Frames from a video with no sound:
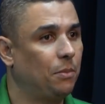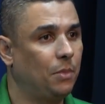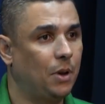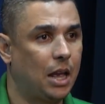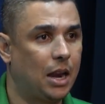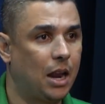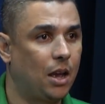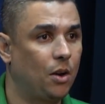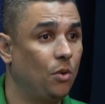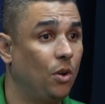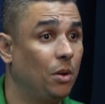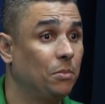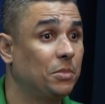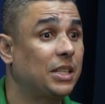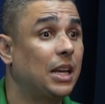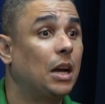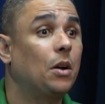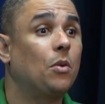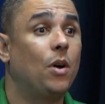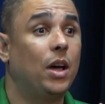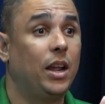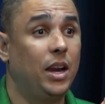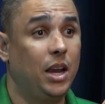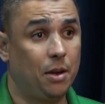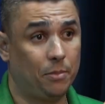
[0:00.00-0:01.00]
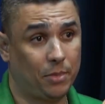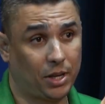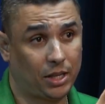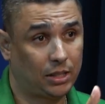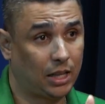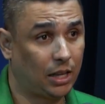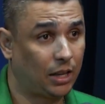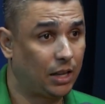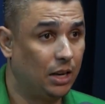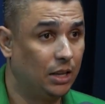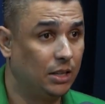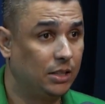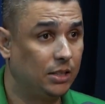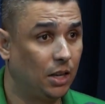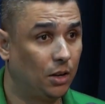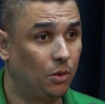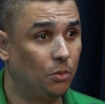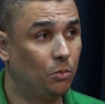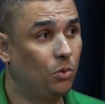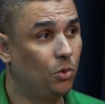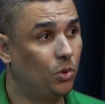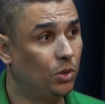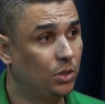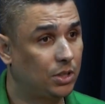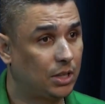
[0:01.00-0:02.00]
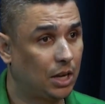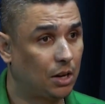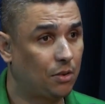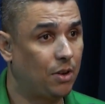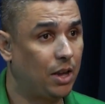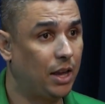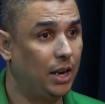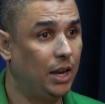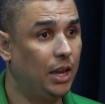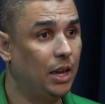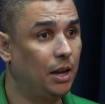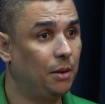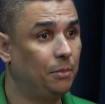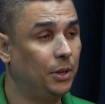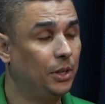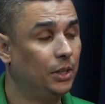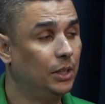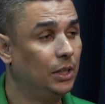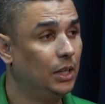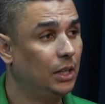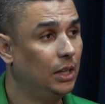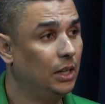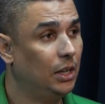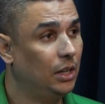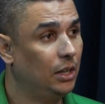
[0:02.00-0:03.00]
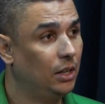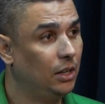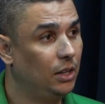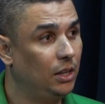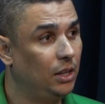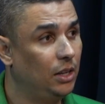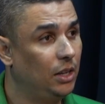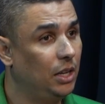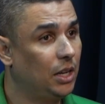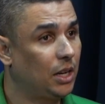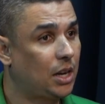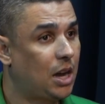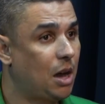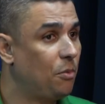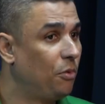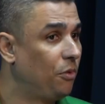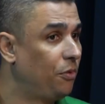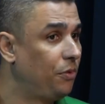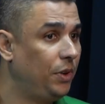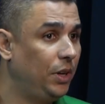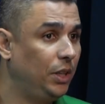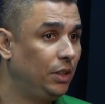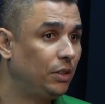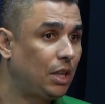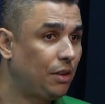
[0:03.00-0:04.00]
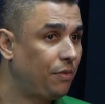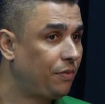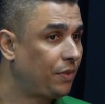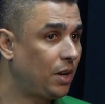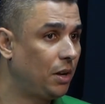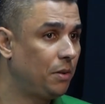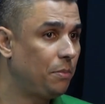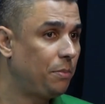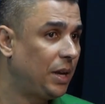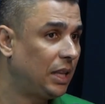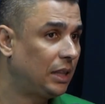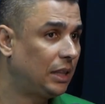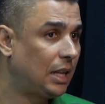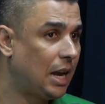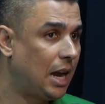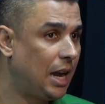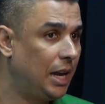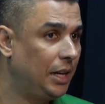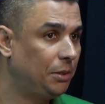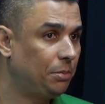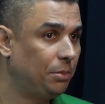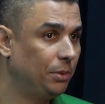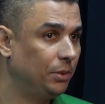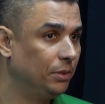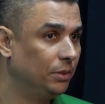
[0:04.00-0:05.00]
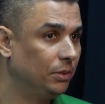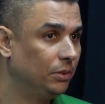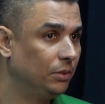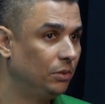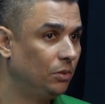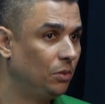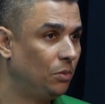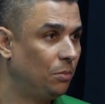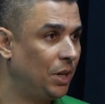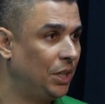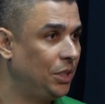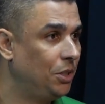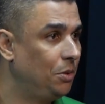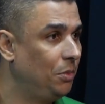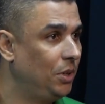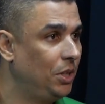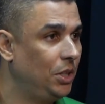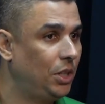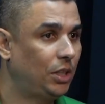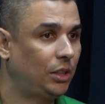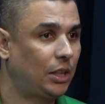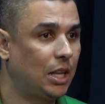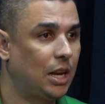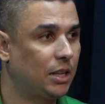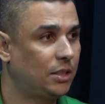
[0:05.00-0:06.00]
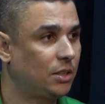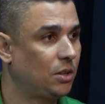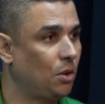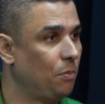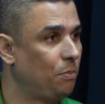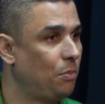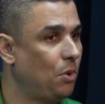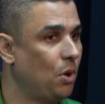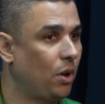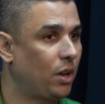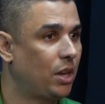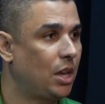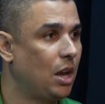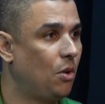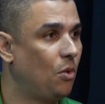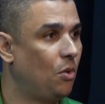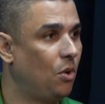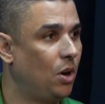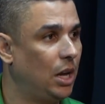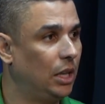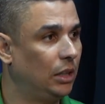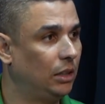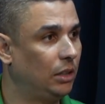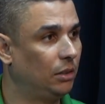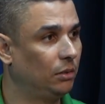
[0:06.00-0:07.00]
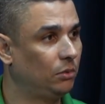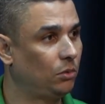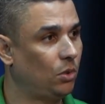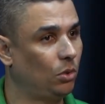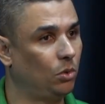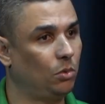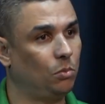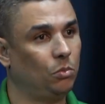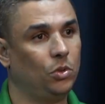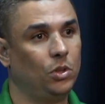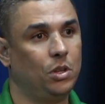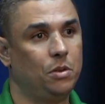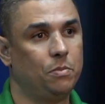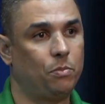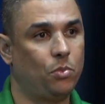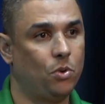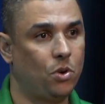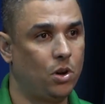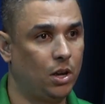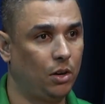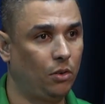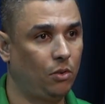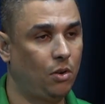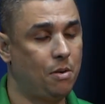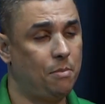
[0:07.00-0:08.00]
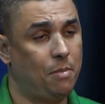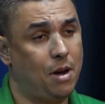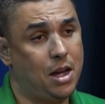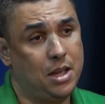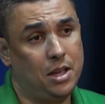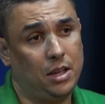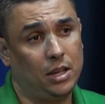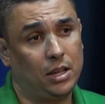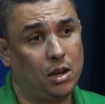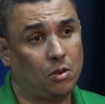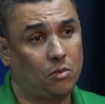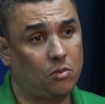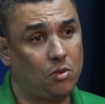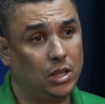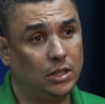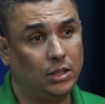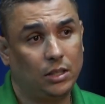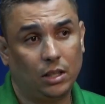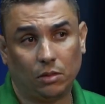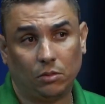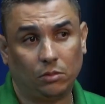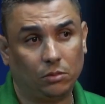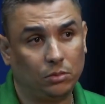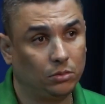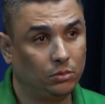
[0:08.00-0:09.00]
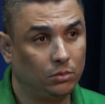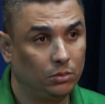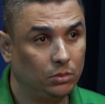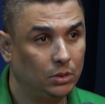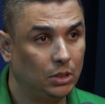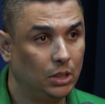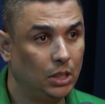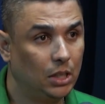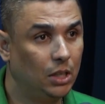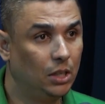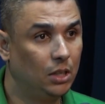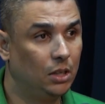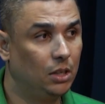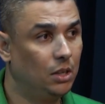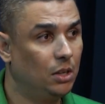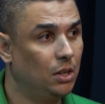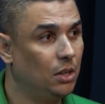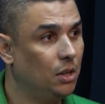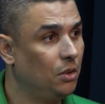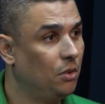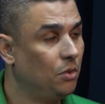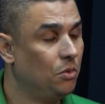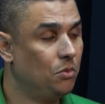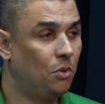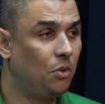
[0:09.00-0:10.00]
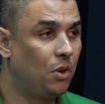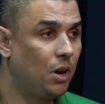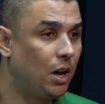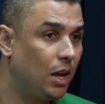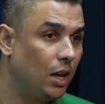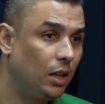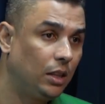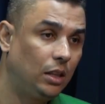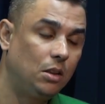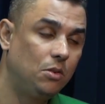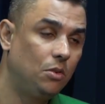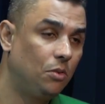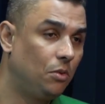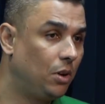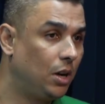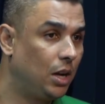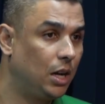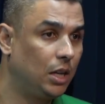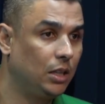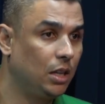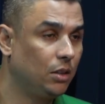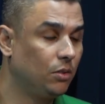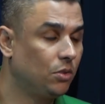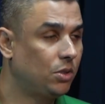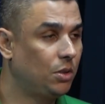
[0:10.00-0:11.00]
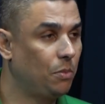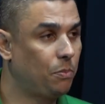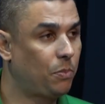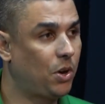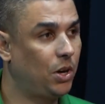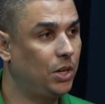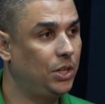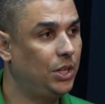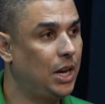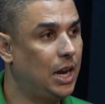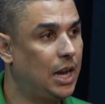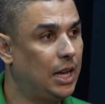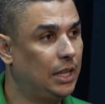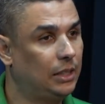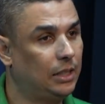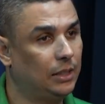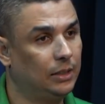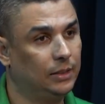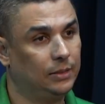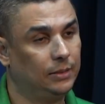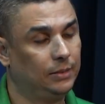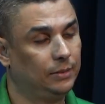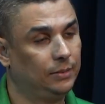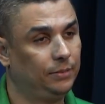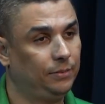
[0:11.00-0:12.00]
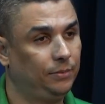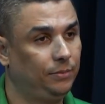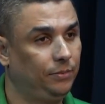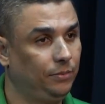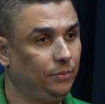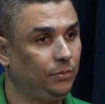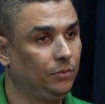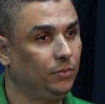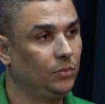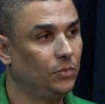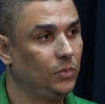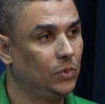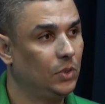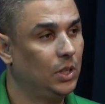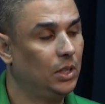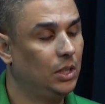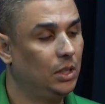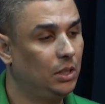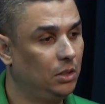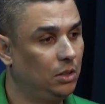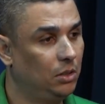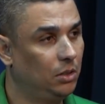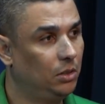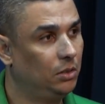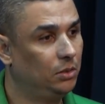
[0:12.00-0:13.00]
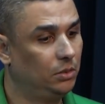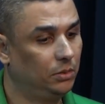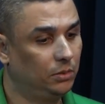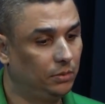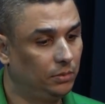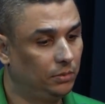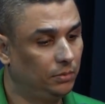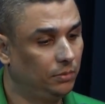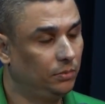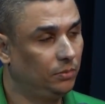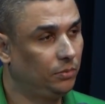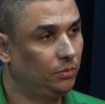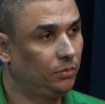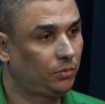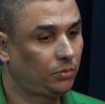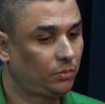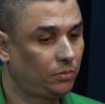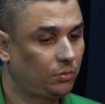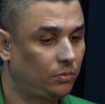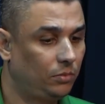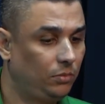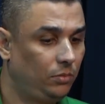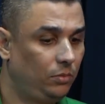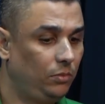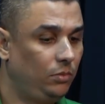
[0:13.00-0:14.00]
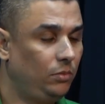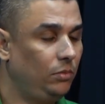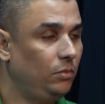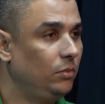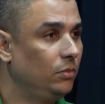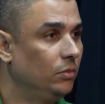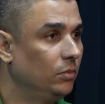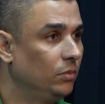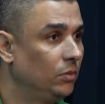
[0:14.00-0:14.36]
Araruama Saquarema que está crescendo muito Saquarema tá. e Cabo Frio está ficando para trás pô. uma administração pior que a outra todo mundo empurrando com a barriga a coisa não não vai não, não anda, anda né? não anda não se projeta e era uma cidade, como você bem falou, né?